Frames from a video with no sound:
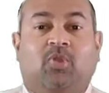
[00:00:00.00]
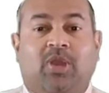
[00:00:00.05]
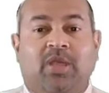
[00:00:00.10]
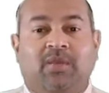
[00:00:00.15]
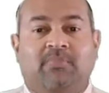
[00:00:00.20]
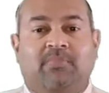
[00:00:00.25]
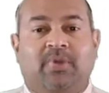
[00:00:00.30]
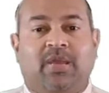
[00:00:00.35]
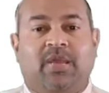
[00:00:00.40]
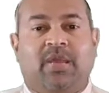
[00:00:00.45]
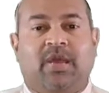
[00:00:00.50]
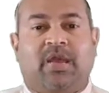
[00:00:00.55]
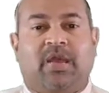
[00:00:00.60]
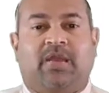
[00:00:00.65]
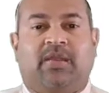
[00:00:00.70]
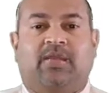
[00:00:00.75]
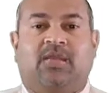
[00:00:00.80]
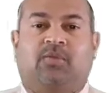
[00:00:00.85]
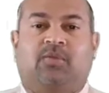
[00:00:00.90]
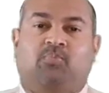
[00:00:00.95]
முல்லை
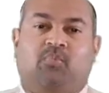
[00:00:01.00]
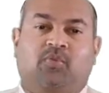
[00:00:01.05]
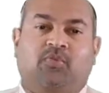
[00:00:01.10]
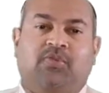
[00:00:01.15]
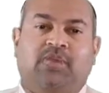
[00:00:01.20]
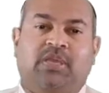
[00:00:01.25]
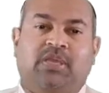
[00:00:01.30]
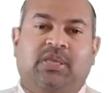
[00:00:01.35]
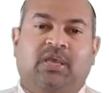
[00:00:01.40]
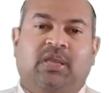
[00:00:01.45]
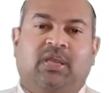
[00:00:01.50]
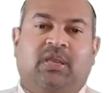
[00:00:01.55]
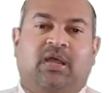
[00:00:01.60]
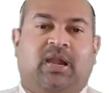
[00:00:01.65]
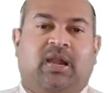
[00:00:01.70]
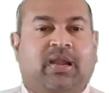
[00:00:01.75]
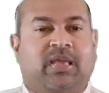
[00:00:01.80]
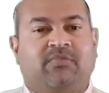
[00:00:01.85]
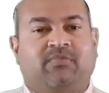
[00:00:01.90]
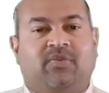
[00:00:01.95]
பெரியார் அணையின் புவியியல்
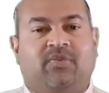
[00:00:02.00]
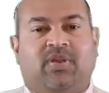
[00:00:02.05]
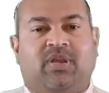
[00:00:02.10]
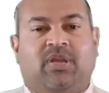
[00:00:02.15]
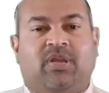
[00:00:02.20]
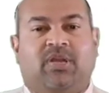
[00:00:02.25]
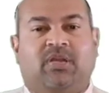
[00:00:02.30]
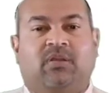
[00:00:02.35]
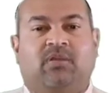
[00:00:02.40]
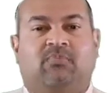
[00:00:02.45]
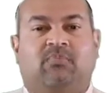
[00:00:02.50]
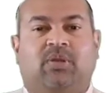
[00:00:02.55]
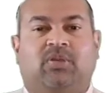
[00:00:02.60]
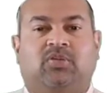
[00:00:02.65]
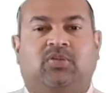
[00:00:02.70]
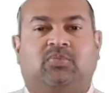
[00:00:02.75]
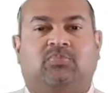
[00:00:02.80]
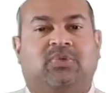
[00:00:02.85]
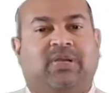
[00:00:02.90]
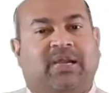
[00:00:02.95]
அணை விவரங்கள்
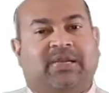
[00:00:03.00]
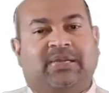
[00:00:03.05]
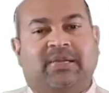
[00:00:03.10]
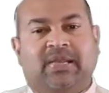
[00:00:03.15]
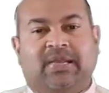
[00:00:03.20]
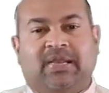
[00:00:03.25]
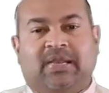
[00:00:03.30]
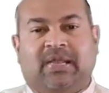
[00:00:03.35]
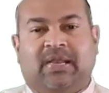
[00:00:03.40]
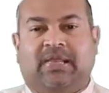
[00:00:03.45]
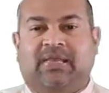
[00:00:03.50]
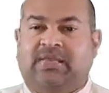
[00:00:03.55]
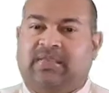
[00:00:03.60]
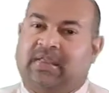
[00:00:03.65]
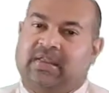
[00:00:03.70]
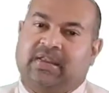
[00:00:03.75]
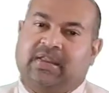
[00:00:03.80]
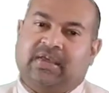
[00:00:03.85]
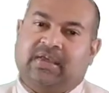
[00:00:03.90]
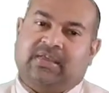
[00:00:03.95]
மற்றும் கட்டிடக்கலை
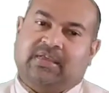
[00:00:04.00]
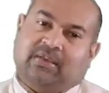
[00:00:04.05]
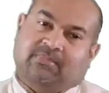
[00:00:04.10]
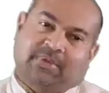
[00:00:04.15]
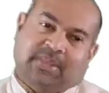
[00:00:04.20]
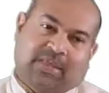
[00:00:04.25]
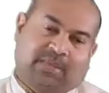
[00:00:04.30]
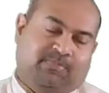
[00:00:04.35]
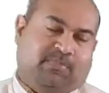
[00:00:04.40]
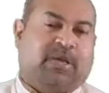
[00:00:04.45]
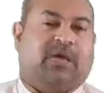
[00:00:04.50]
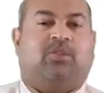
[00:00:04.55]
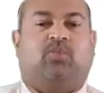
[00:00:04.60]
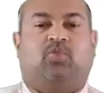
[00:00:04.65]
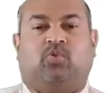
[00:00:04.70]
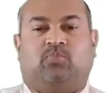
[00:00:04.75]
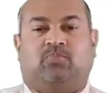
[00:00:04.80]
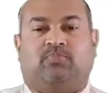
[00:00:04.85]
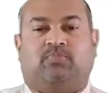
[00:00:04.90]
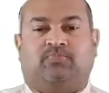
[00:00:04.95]
என்ன என்பதை
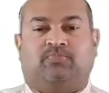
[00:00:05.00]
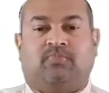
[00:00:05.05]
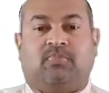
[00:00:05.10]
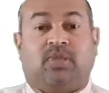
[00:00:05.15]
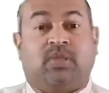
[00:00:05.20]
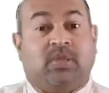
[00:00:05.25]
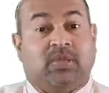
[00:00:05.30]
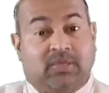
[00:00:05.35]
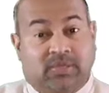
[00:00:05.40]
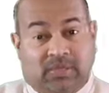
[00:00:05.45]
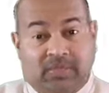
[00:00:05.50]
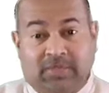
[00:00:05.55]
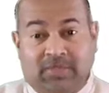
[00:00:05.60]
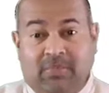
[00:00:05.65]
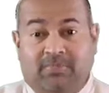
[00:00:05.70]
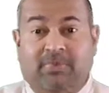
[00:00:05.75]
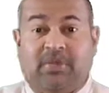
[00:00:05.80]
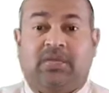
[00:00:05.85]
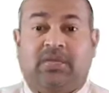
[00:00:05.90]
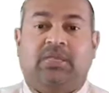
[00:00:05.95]
பார்த்தோம்
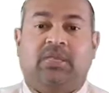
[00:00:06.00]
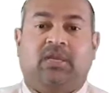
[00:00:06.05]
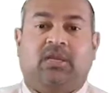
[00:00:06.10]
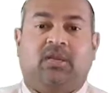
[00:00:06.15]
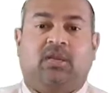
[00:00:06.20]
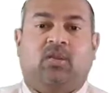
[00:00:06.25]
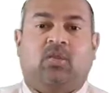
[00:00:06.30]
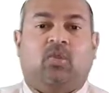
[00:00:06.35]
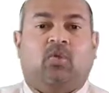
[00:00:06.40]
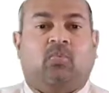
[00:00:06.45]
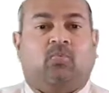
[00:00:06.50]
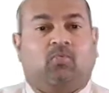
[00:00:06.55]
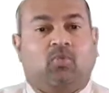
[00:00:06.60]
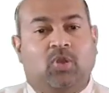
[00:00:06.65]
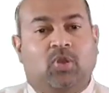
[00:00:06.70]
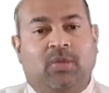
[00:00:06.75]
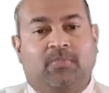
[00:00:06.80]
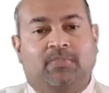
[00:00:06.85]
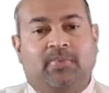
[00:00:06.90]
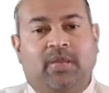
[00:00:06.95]
இந்த பகுதியில்
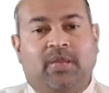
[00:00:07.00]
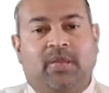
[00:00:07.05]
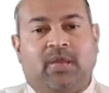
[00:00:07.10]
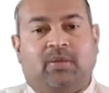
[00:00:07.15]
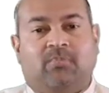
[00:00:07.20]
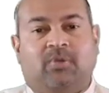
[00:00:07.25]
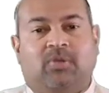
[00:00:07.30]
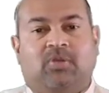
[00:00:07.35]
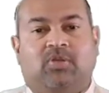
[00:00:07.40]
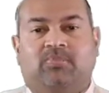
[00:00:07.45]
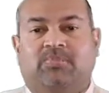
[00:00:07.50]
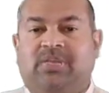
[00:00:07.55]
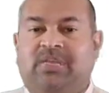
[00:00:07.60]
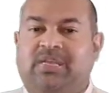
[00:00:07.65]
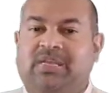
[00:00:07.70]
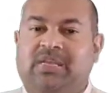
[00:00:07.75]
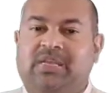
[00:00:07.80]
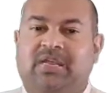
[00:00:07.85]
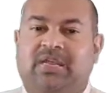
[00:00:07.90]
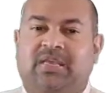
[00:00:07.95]
முல்லைப்பெரியார் மற்றும்
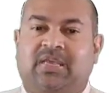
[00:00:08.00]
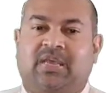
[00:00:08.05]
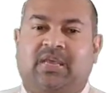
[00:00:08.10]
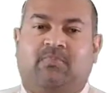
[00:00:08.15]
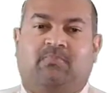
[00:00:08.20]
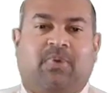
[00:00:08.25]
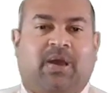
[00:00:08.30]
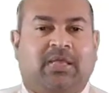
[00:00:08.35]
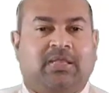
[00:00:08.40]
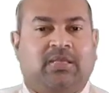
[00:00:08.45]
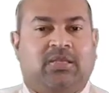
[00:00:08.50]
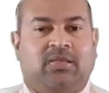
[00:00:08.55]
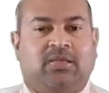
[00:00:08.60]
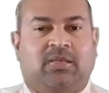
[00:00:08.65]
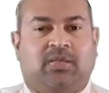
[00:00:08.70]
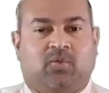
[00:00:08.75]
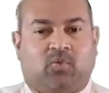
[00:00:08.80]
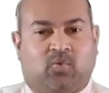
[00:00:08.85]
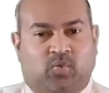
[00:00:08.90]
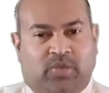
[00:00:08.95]
இடுக்கி அணையை
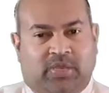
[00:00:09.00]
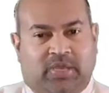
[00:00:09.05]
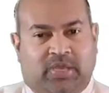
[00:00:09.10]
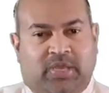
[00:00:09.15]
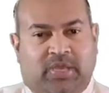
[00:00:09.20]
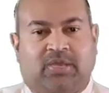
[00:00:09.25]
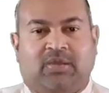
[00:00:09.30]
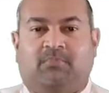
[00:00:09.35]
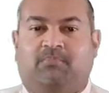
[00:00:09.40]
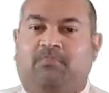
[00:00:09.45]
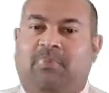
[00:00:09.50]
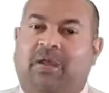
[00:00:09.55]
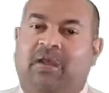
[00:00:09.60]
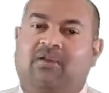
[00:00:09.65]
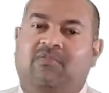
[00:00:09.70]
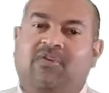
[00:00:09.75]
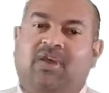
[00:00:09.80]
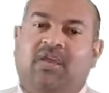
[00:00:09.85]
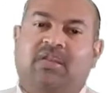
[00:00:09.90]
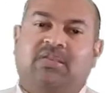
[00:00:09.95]
பாதிக்கக்கூடிய
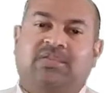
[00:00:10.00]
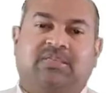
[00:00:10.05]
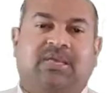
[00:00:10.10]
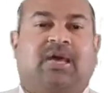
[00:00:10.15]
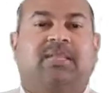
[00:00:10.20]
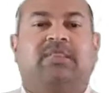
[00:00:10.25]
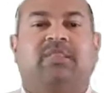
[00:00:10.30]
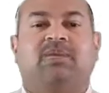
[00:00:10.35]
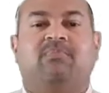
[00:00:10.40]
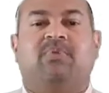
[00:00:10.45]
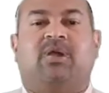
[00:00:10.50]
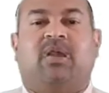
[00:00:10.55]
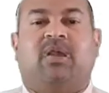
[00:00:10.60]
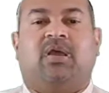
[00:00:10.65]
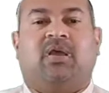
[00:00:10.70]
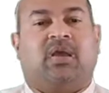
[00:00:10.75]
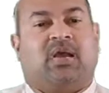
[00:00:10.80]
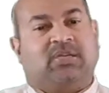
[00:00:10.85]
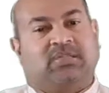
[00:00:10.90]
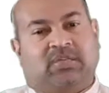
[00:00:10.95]
பல்வேறு
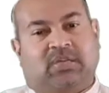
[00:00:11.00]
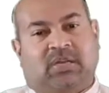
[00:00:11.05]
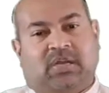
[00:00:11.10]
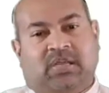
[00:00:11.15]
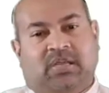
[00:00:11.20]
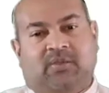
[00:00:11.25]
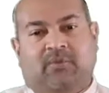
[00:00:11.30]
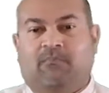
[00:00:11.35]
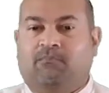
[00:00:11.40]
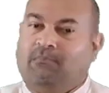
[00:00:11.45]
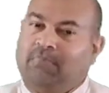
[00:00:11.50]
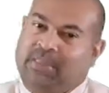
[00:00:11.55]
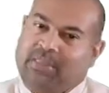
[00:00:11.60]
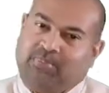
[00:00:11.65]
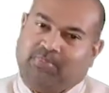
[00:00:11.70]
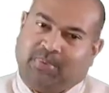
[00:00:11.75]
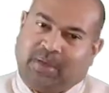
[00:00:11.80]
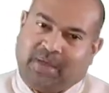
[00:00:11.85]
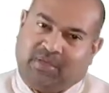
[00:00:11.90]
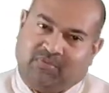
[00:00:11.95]
சாத்தியமான காட்சிகளை
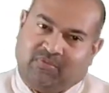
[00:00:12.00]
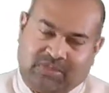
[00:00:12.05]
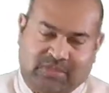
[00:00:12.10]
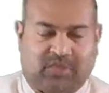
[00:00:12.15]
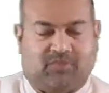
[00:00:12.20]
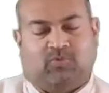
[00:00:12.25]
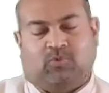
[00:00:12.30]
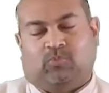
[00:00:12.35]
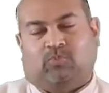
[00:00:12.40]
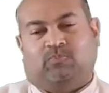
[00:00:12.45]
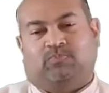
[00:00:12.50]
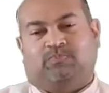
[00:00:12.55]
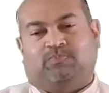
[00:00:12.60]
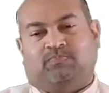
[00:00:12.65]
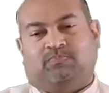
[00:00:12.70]
மதிப்பாய்வு செய்வோம்